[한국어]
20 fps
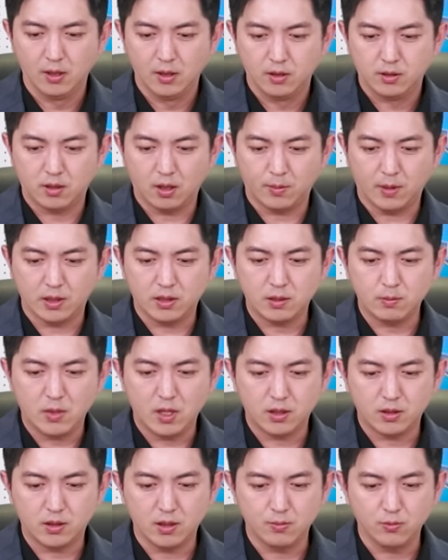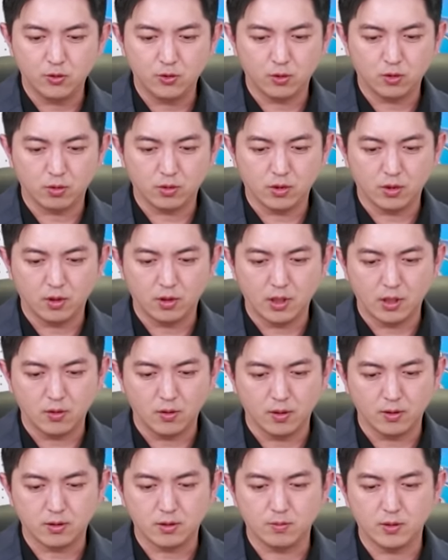자 마지막 질문을 좀 드려야 될 것
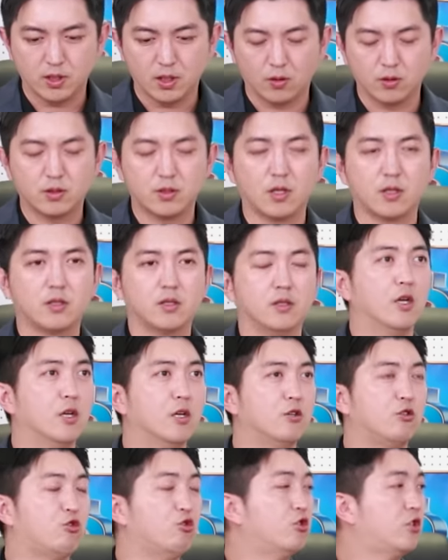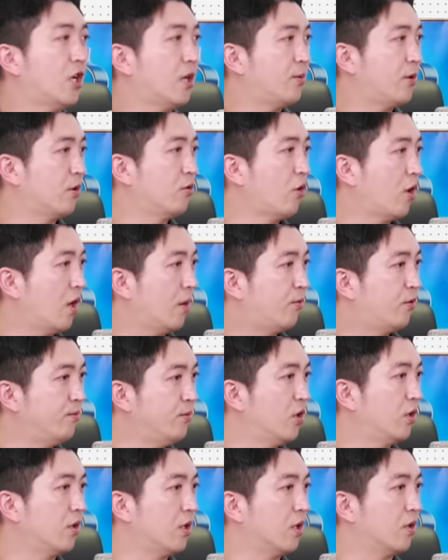같습니다. 어찌됐든 규제 변화가
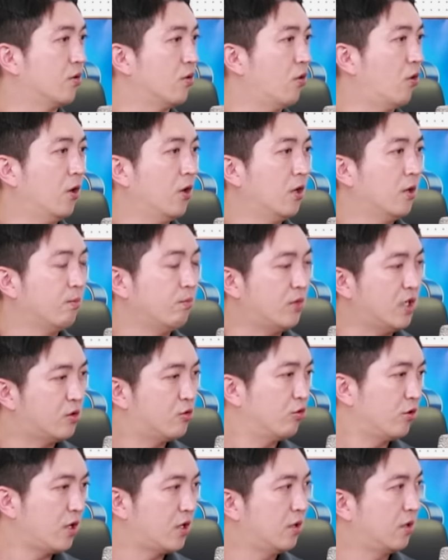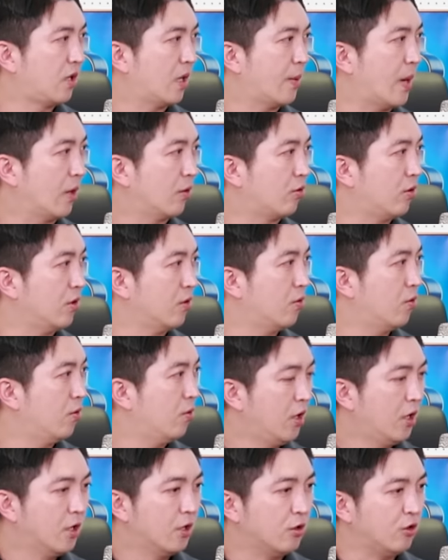분명히 있고 미국이 그렇게
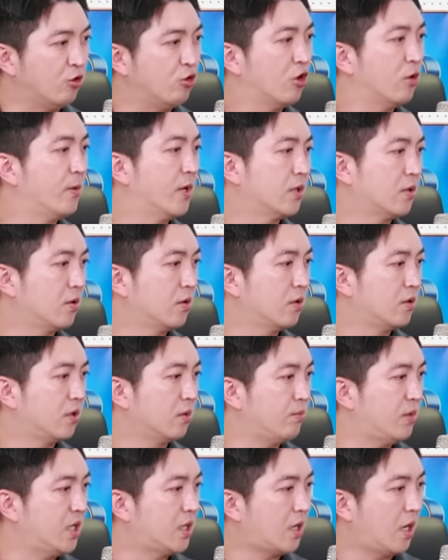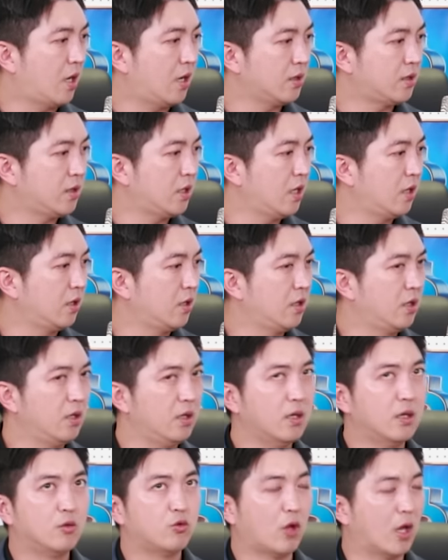바뀌고 유럽에서는 지금 미카가
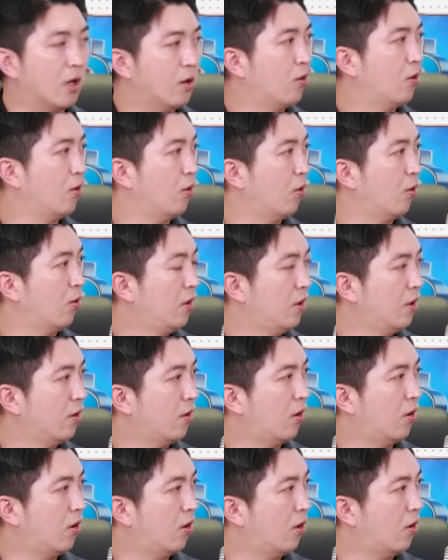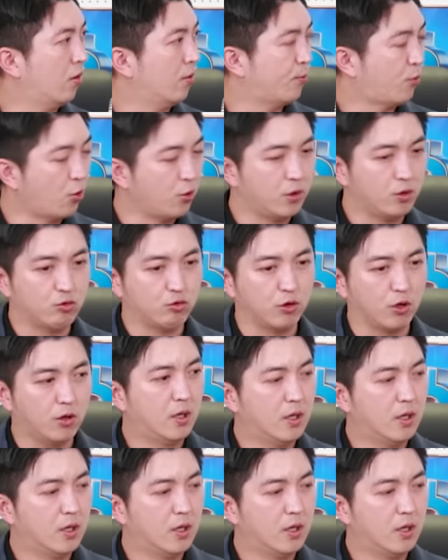시행이 된 걸로 어, 보이고요.